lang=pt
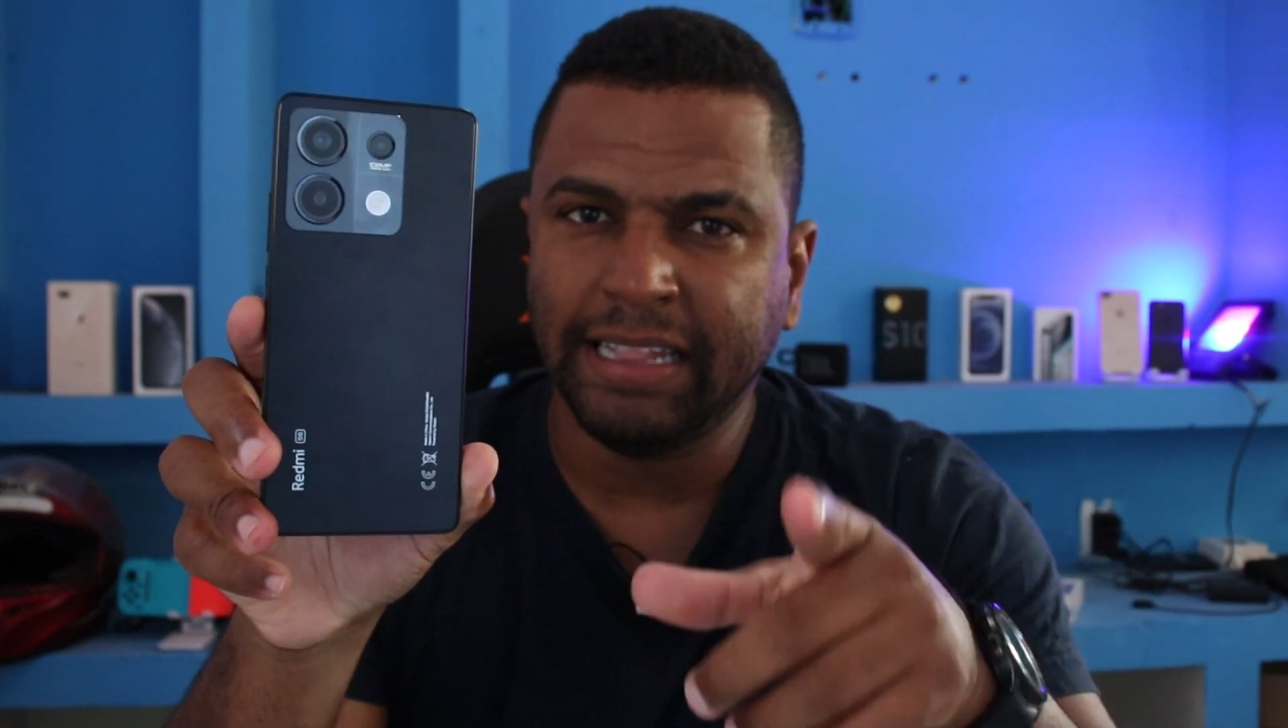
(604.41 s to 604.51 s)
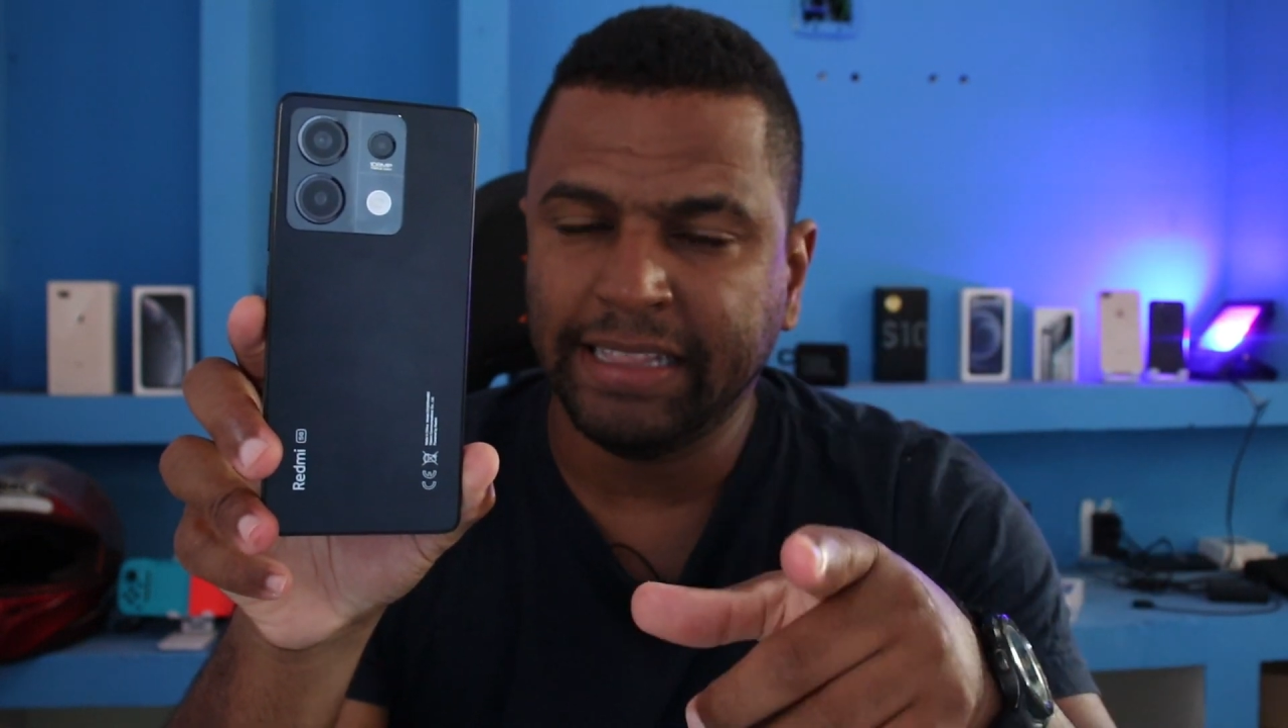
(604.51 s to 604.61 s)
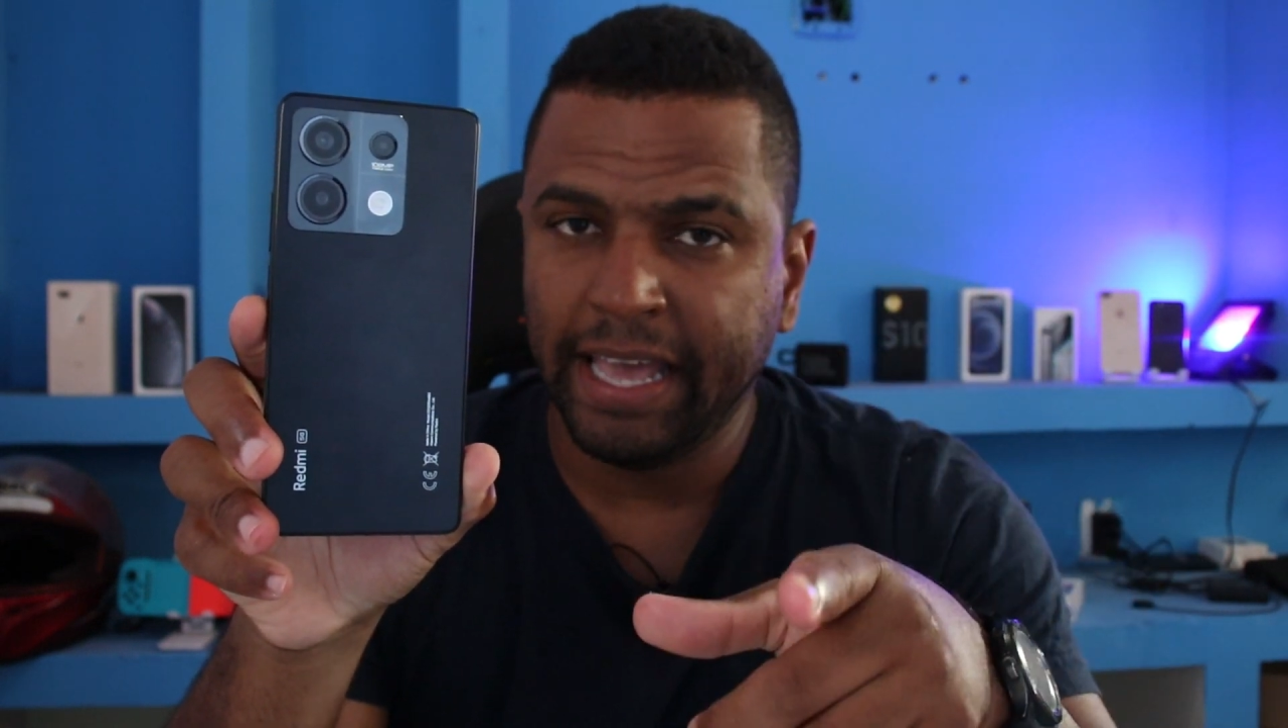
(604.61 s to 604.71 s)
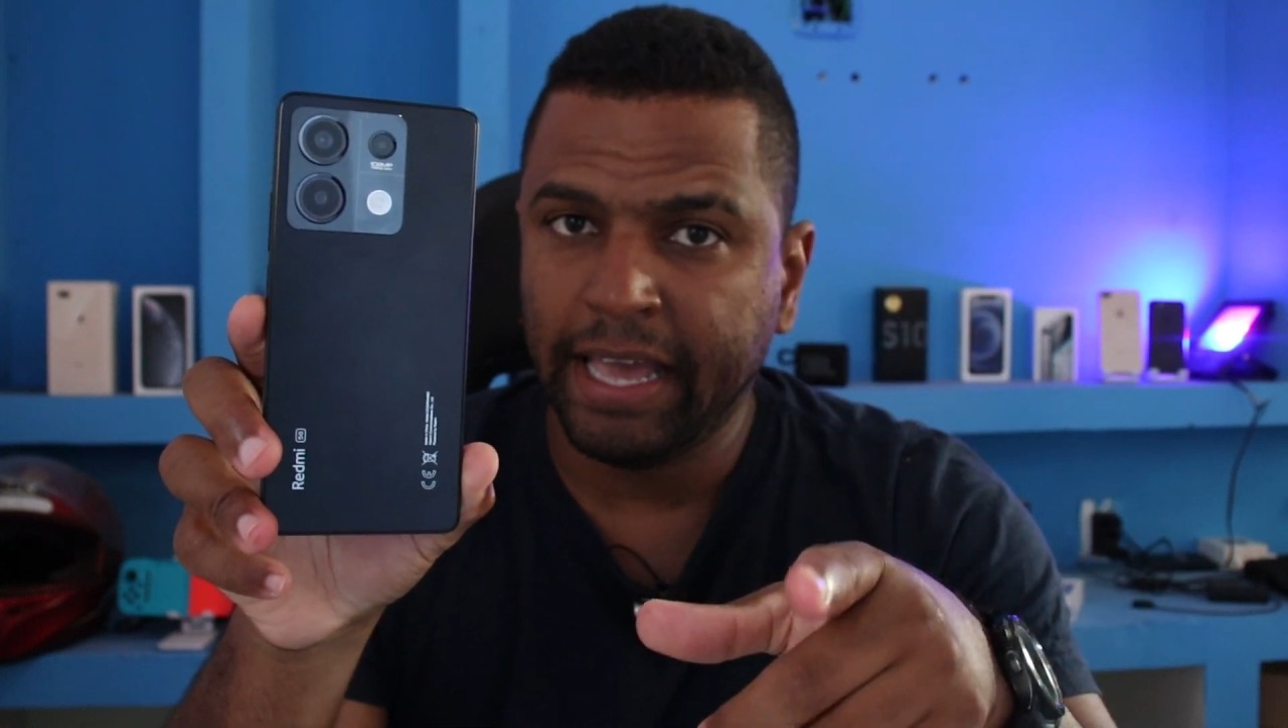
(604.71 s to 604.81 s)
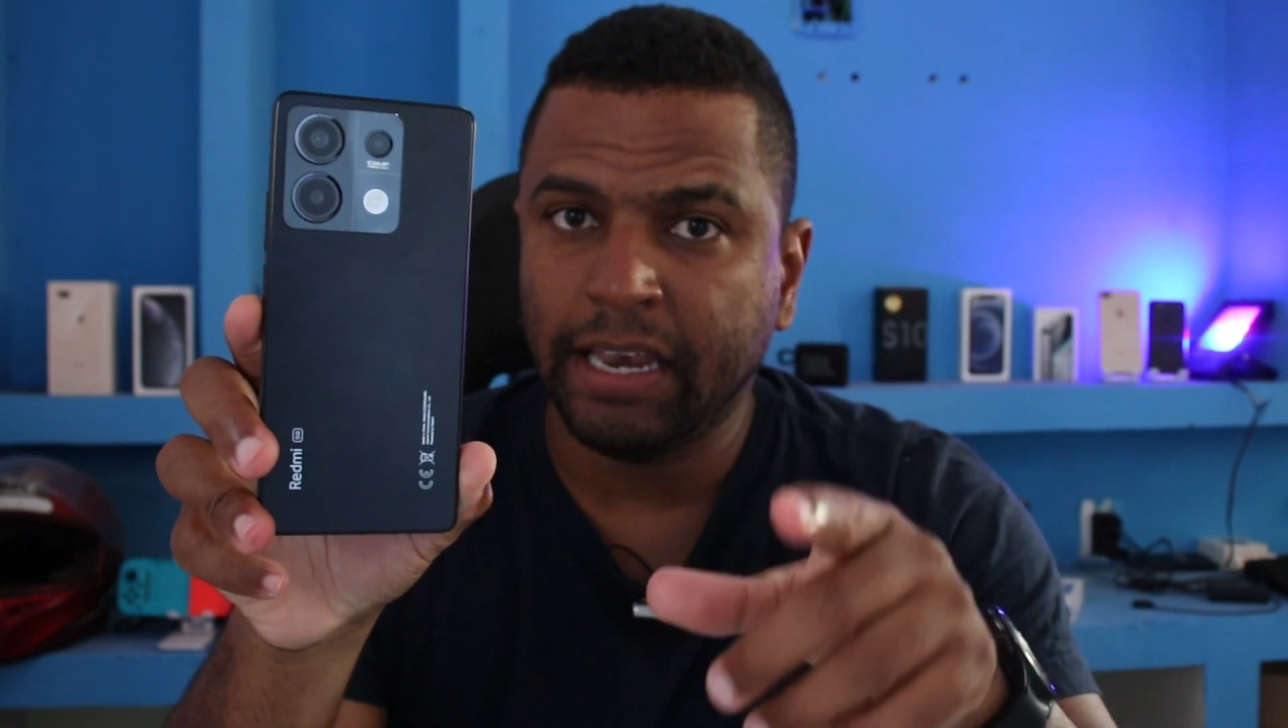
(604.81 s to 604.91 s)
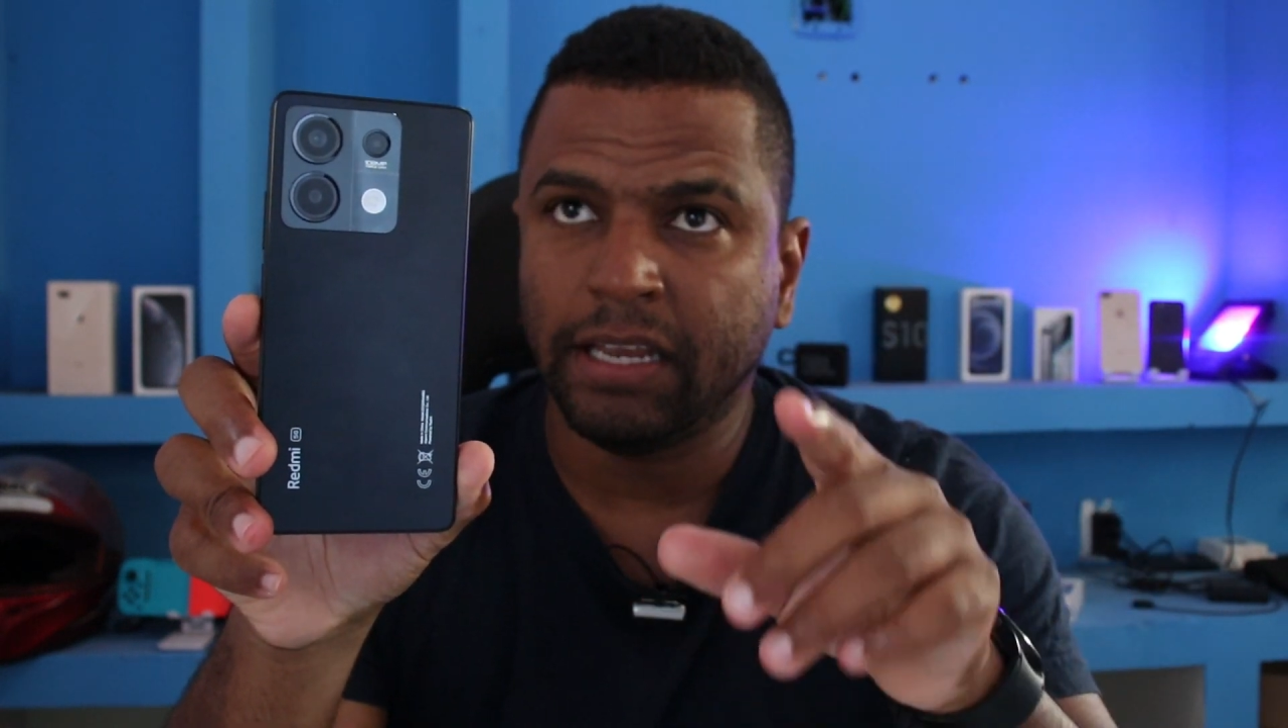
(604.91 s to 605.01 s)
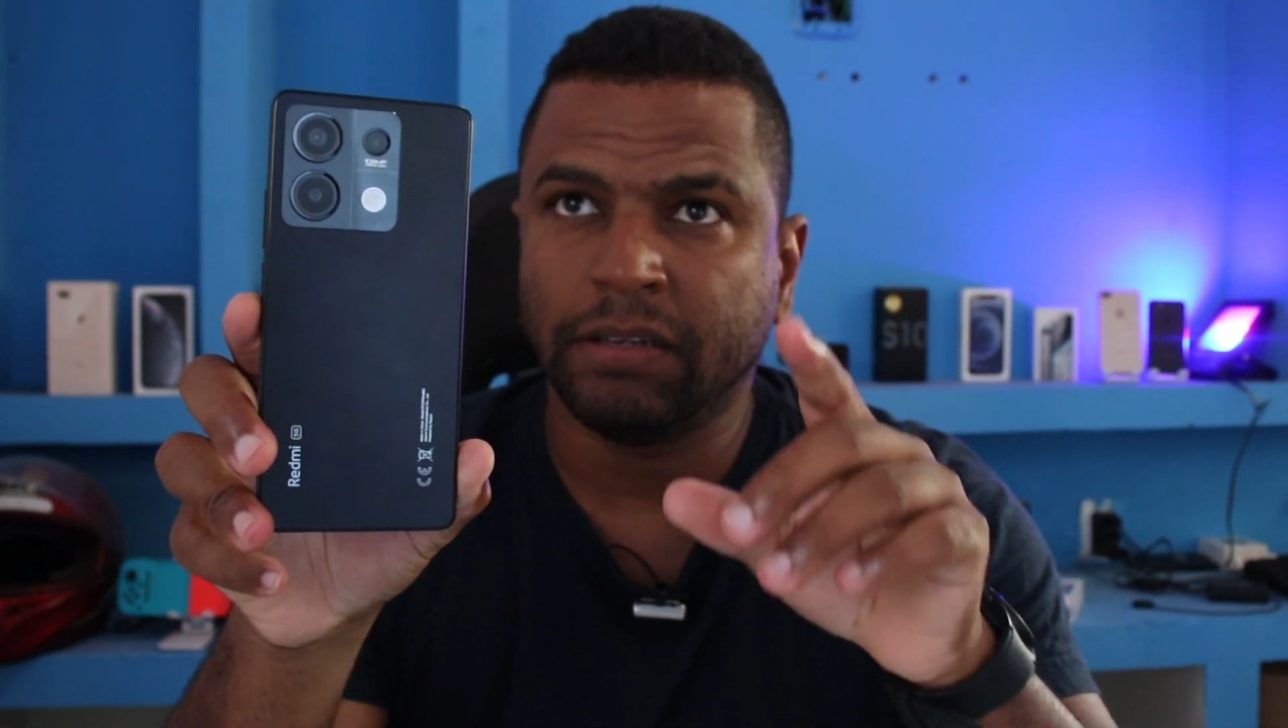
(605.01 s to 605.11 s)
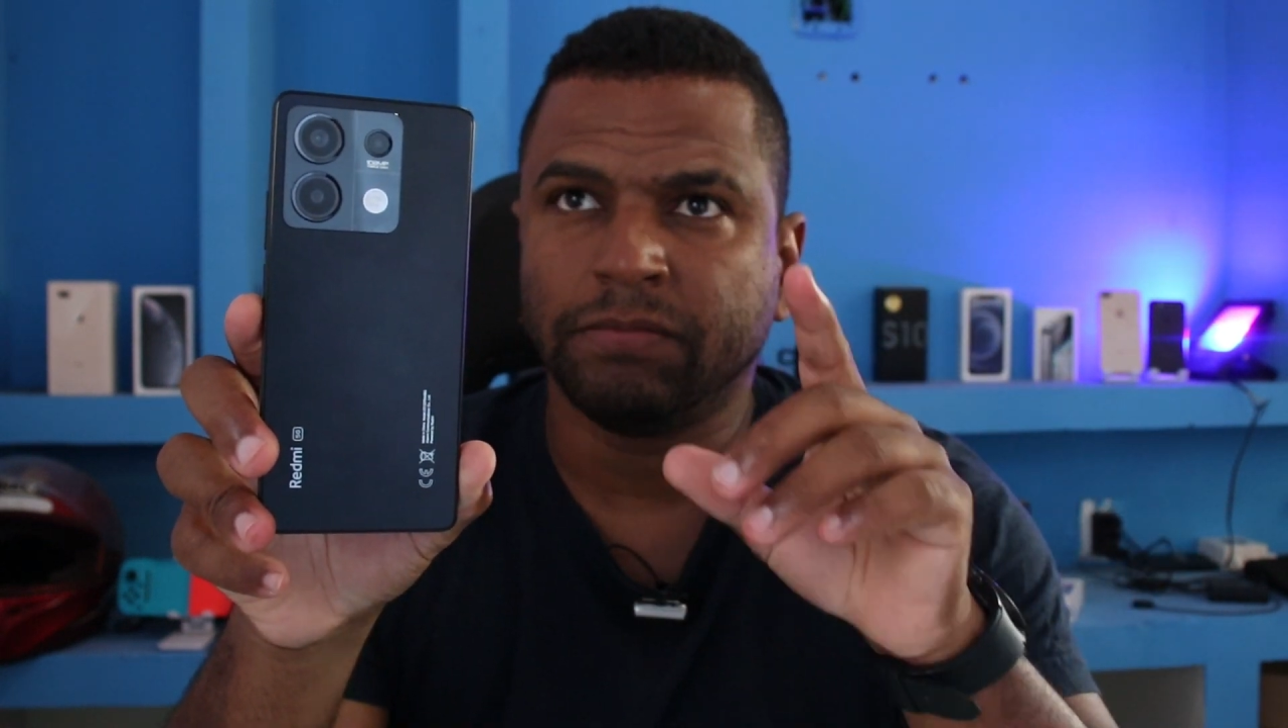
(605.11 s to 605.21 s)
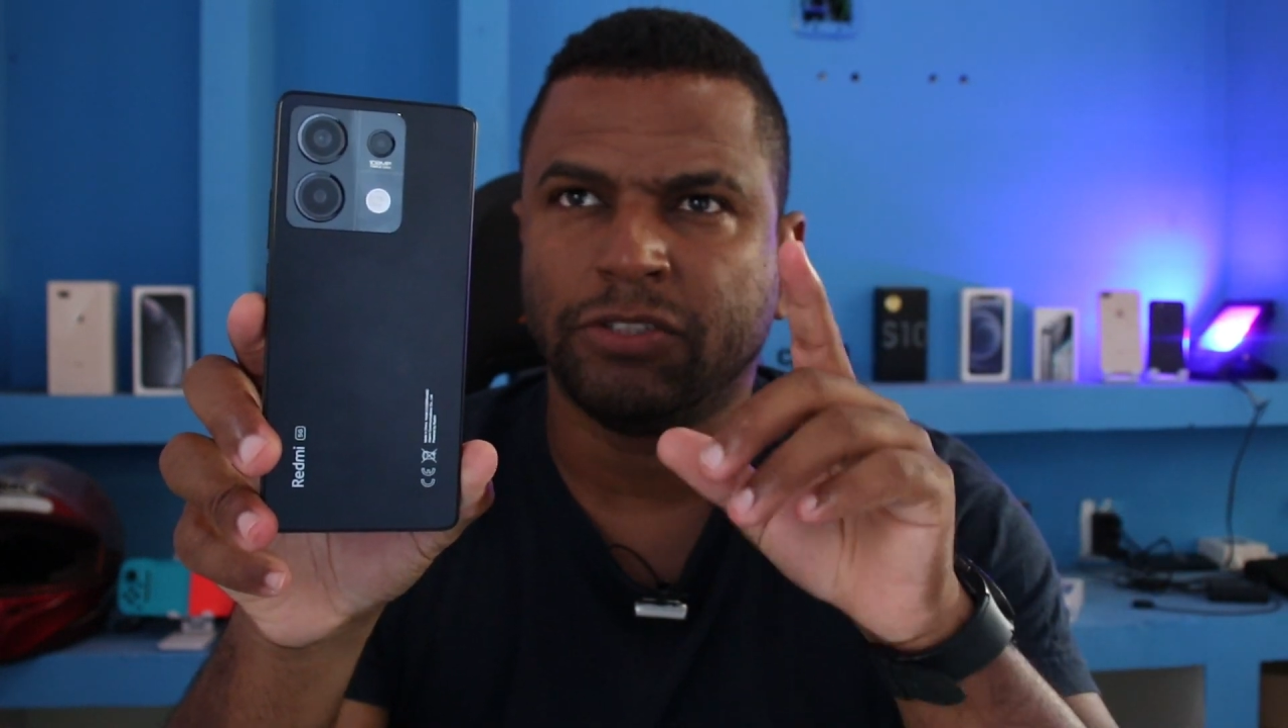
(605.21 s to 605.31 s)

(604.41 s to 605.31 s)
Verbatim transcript: tela.